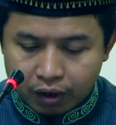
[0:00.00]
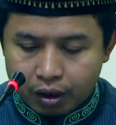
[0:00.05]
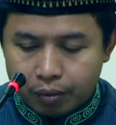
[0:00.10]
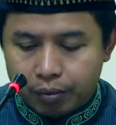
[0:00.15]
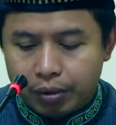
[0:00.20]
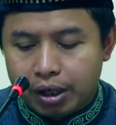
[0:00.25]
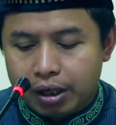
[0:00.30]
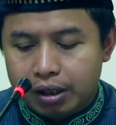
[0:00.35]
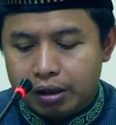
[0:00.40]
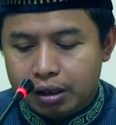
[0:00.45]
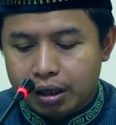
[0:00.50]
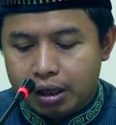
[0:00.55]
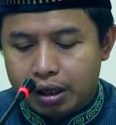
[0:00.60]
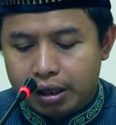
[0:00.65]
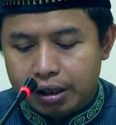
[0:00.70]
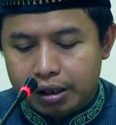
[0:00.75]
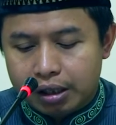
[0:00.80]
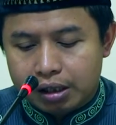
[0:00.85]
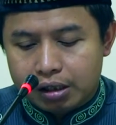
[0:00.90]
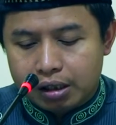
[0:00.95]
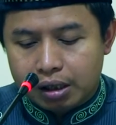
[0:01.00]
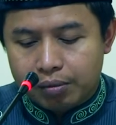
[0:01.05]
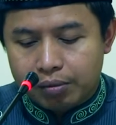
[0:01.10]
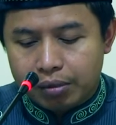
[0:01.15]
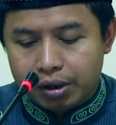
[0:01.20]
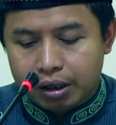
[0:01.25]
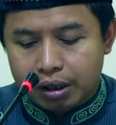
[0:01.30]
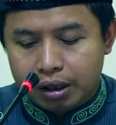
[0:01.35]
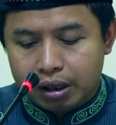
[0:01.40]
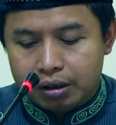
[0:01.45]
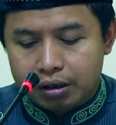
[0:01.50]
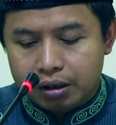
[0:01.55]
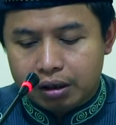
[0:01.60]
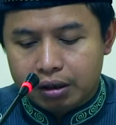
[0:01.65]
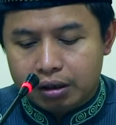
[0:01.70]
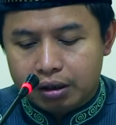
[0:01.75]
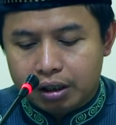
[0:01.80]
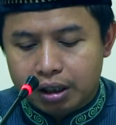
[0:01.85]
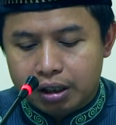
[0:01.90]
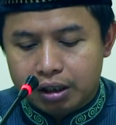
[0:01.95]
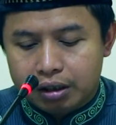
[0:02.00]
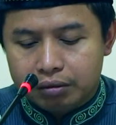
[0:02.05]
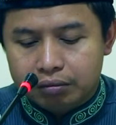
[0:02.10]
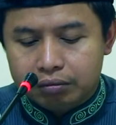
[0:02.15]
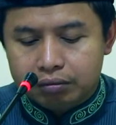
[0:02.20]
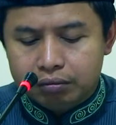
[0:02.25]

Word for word: Kemarin telah kita sampaikan tentang